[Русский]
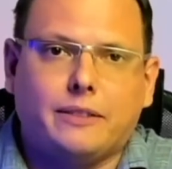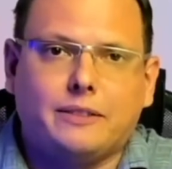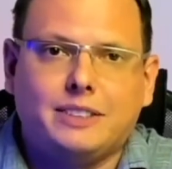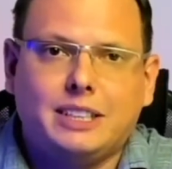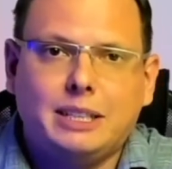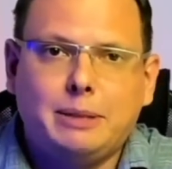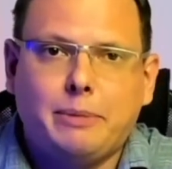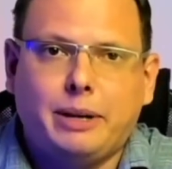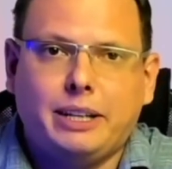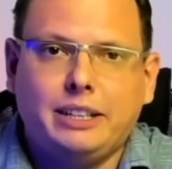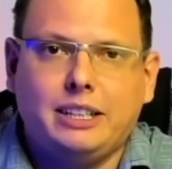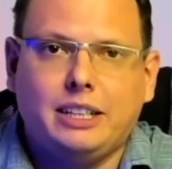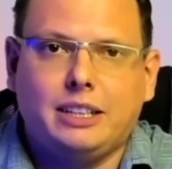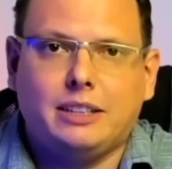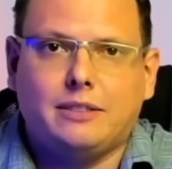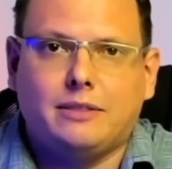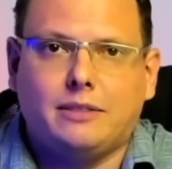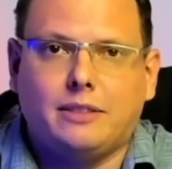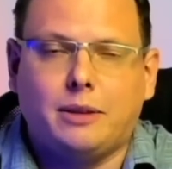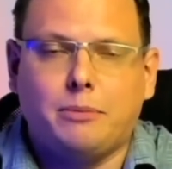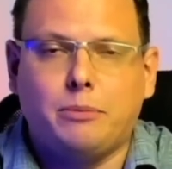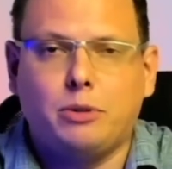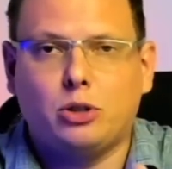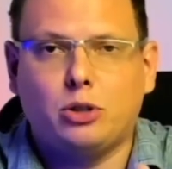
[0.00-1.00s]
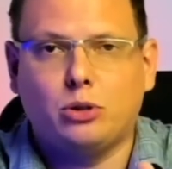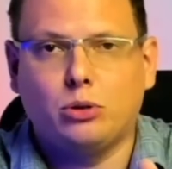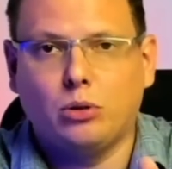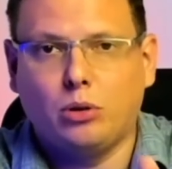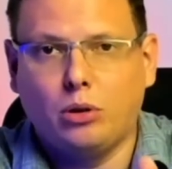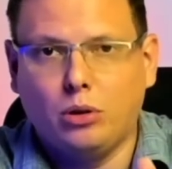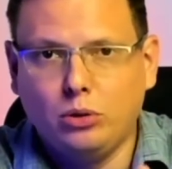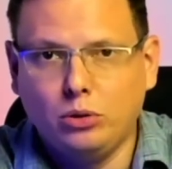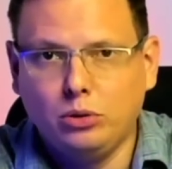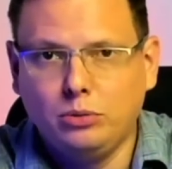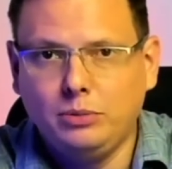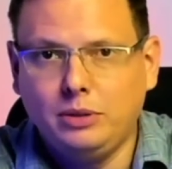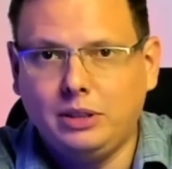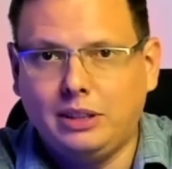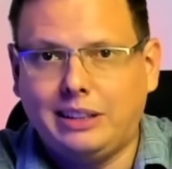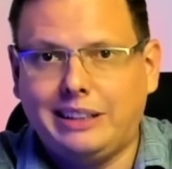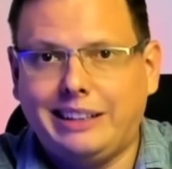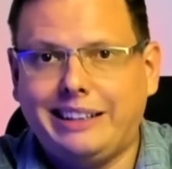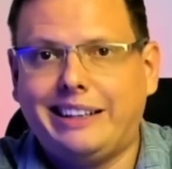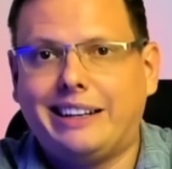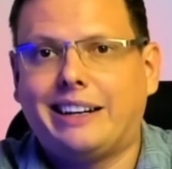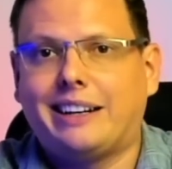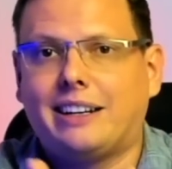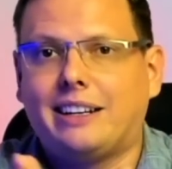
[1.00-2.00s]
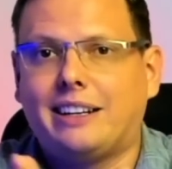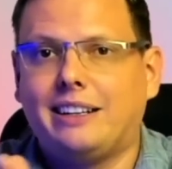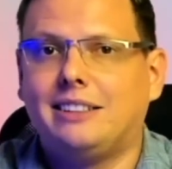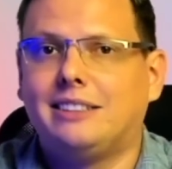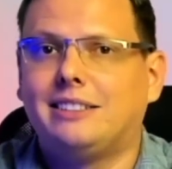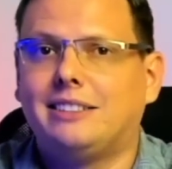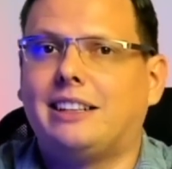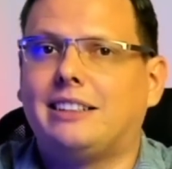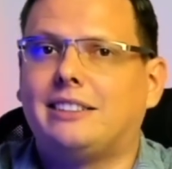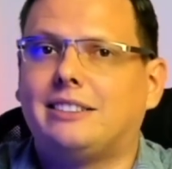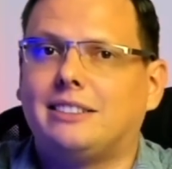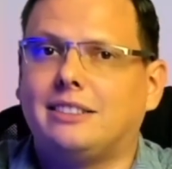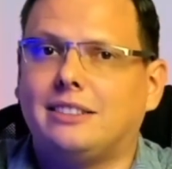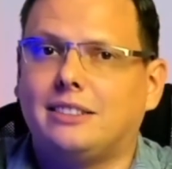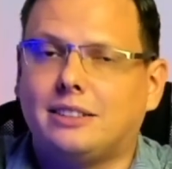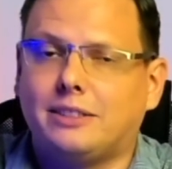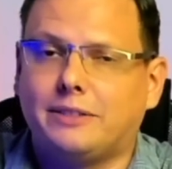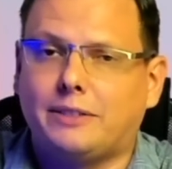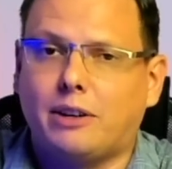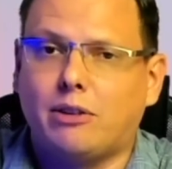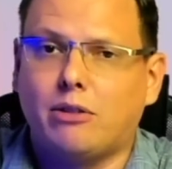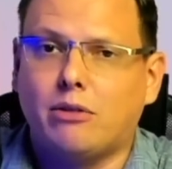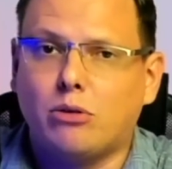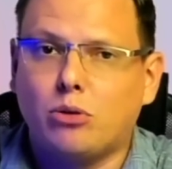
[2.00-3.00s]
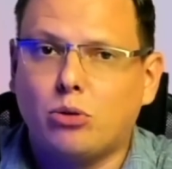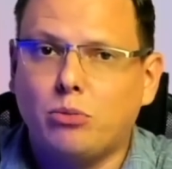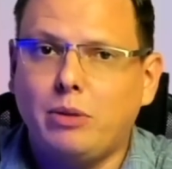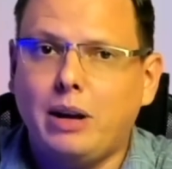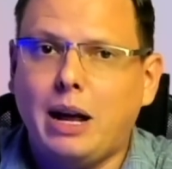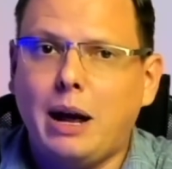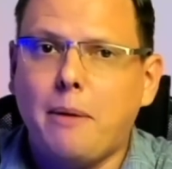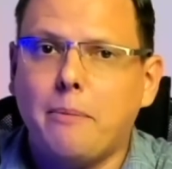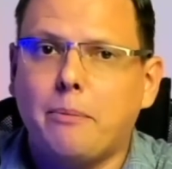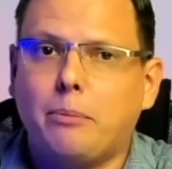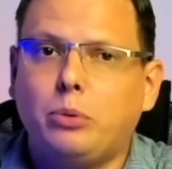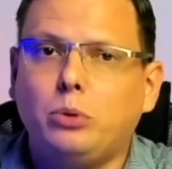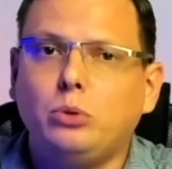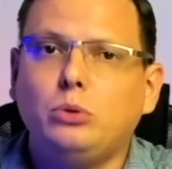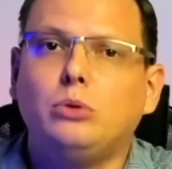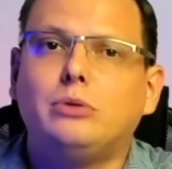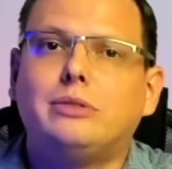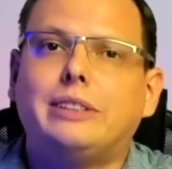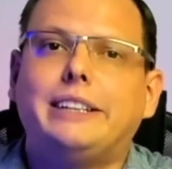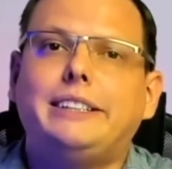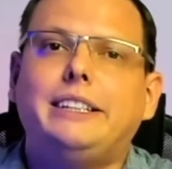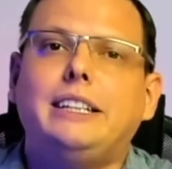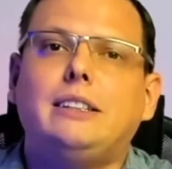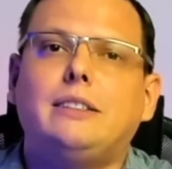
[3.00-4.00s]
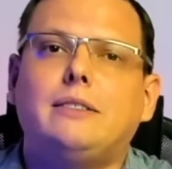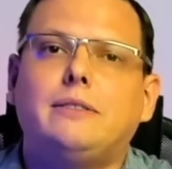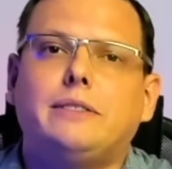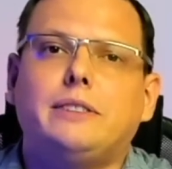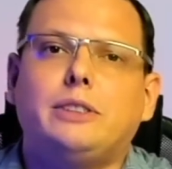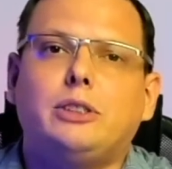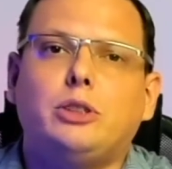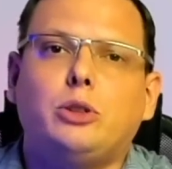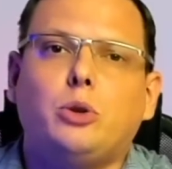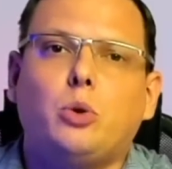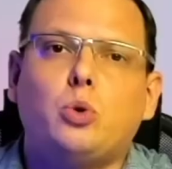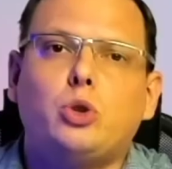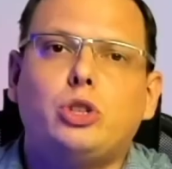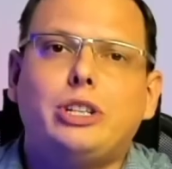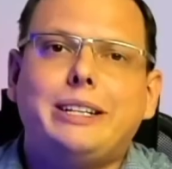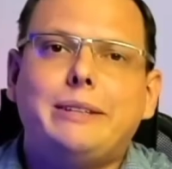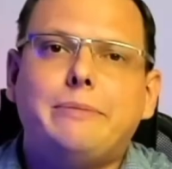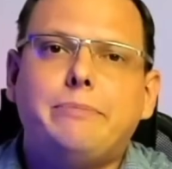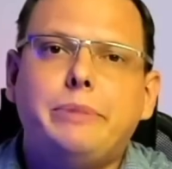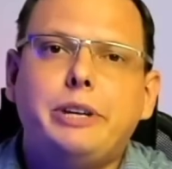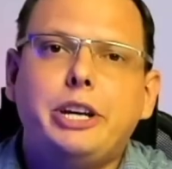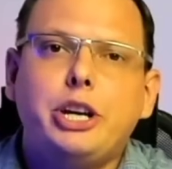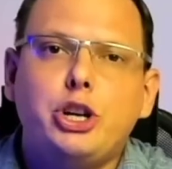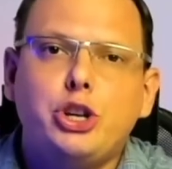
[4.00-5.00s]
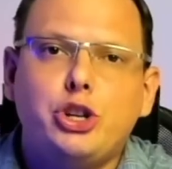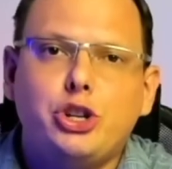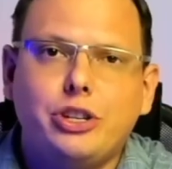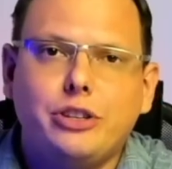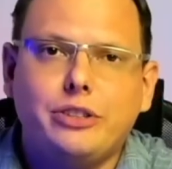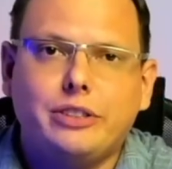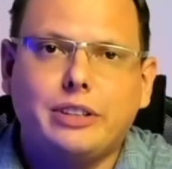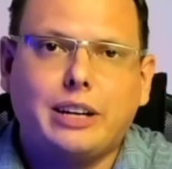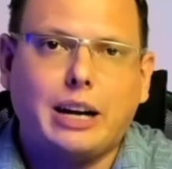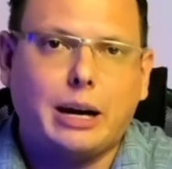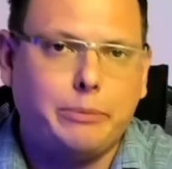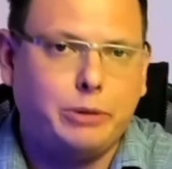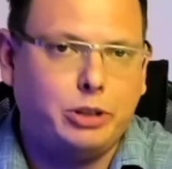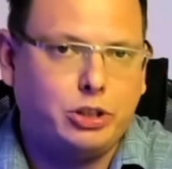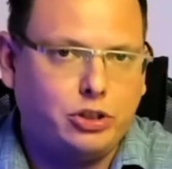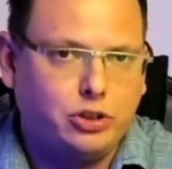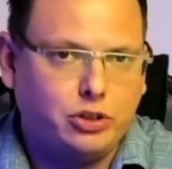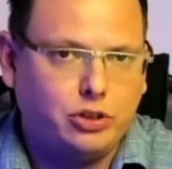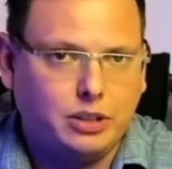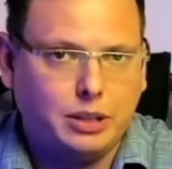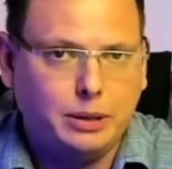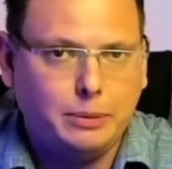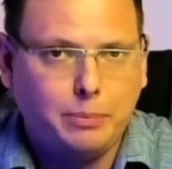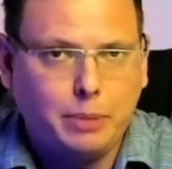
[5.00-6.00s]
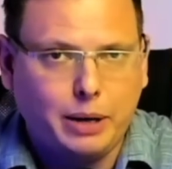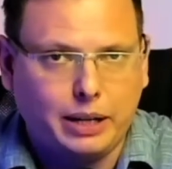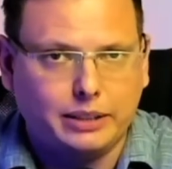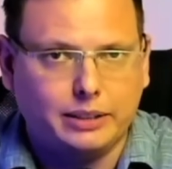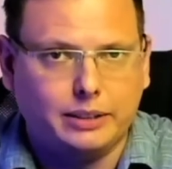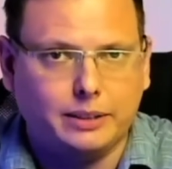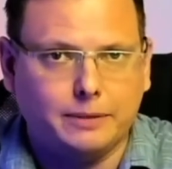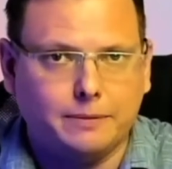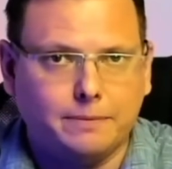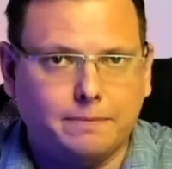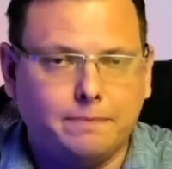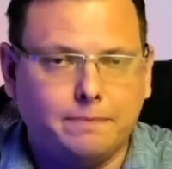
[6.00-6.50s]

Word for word: взаимодействия между людьми и организацией цифрового рубля будут задействованы уже имеющиеся коммерческие банки.